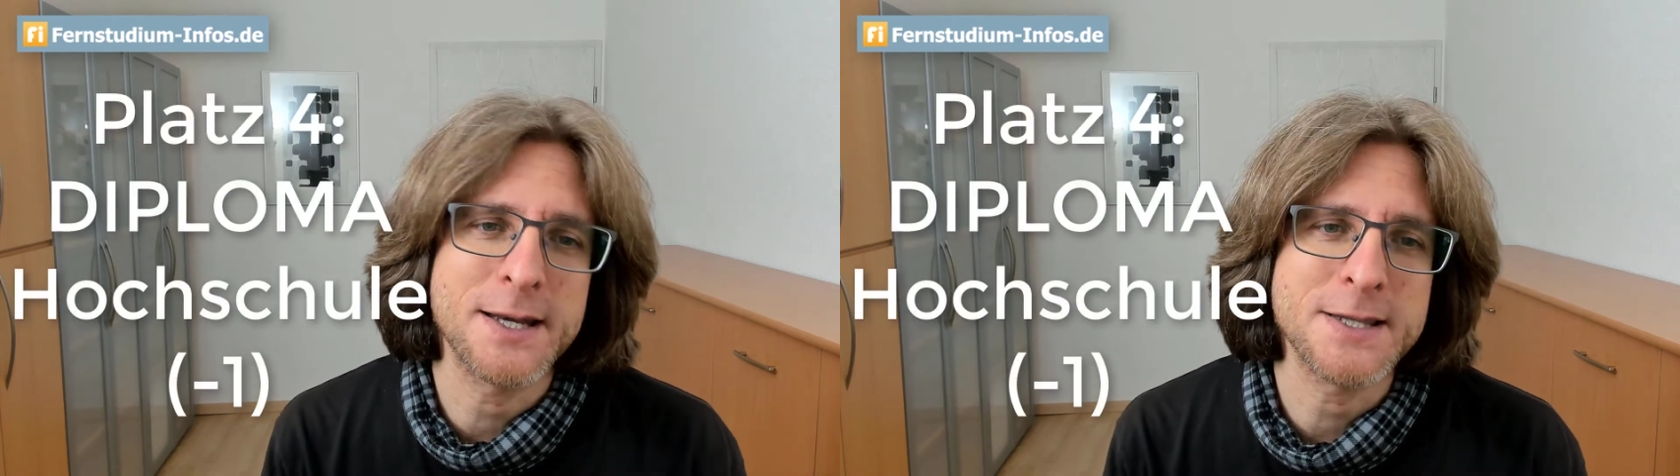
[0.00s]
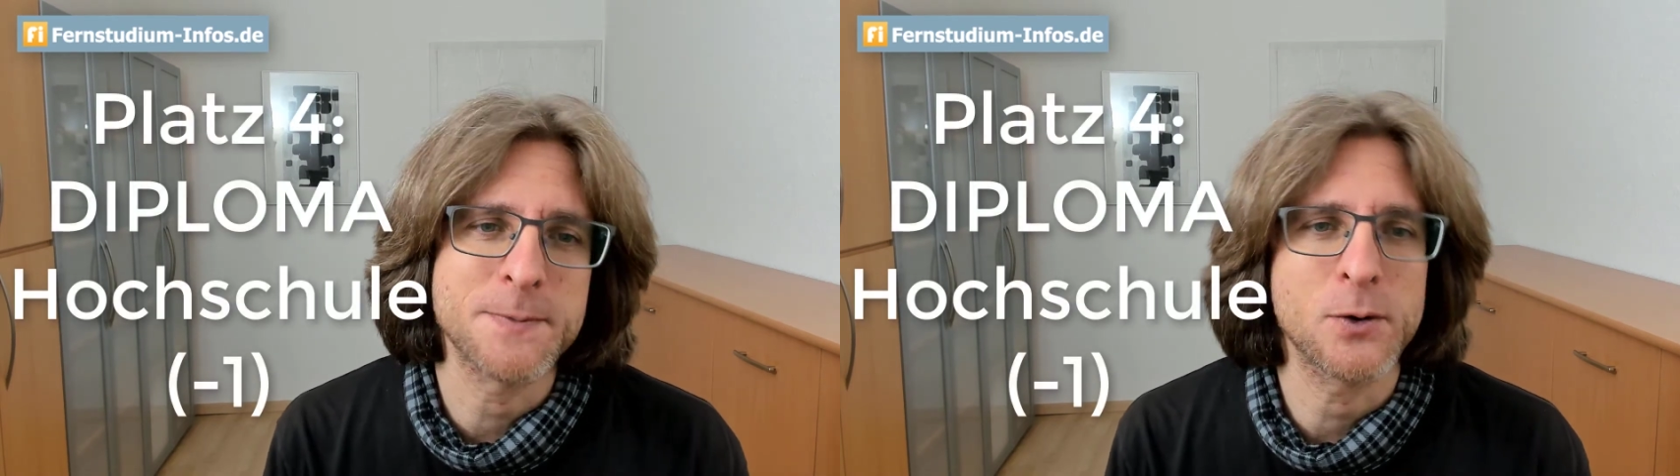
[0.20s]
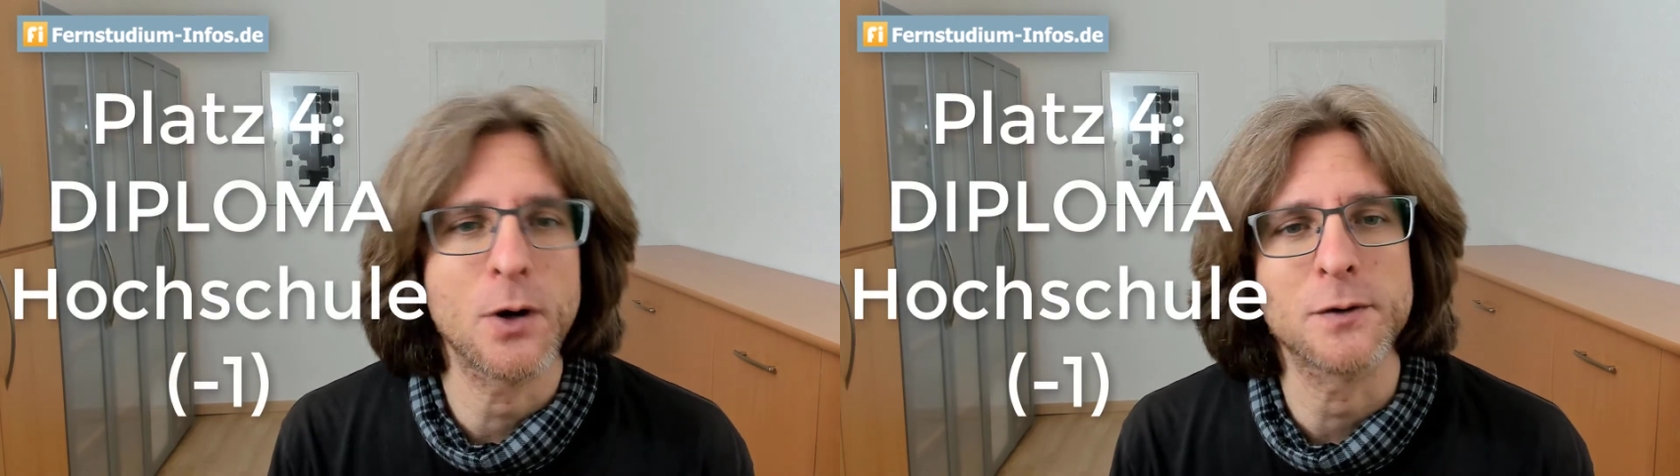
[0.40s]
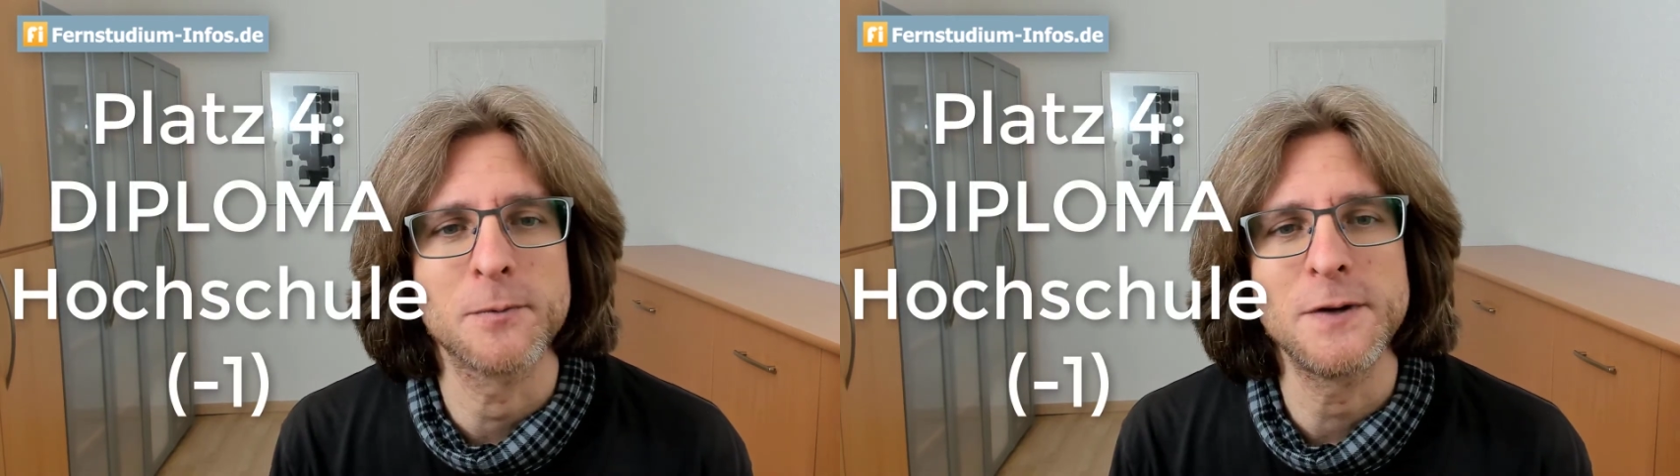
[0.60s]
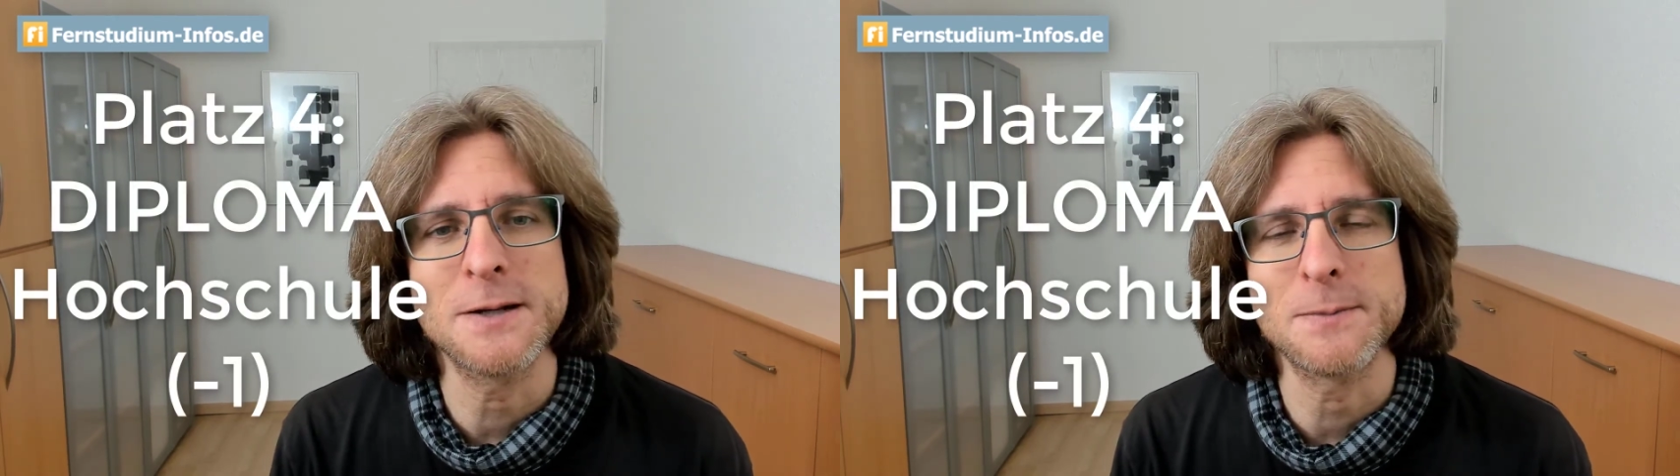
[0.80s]
diesmal nur auf
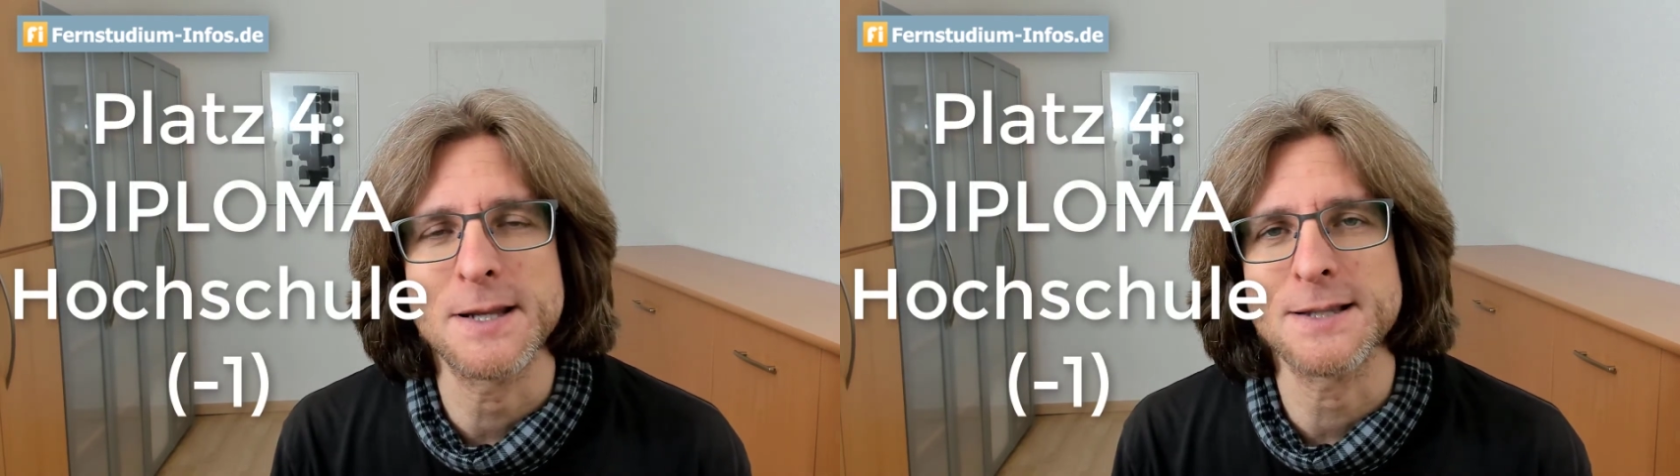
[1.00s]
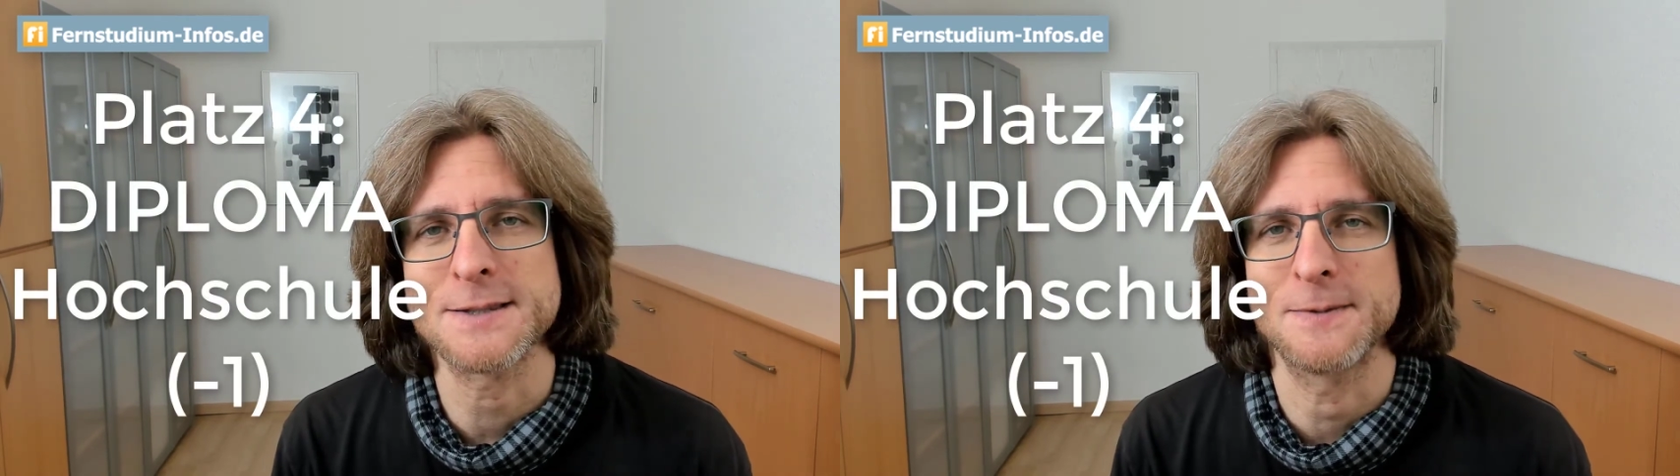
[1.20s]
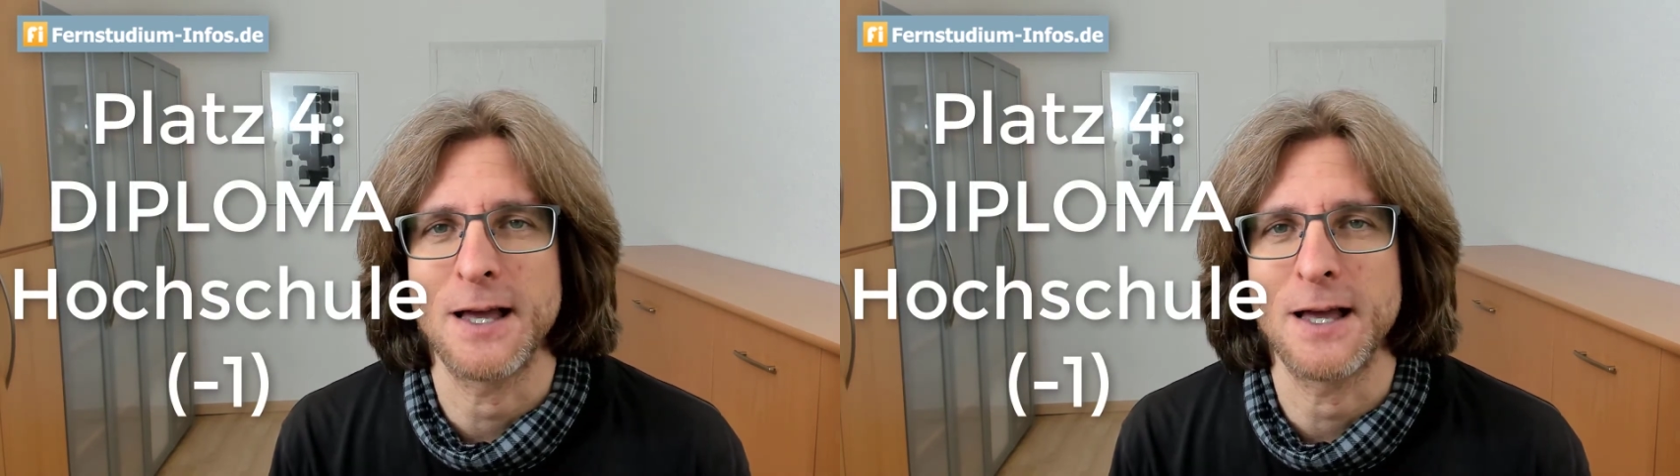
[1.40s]
dem vierten Platz,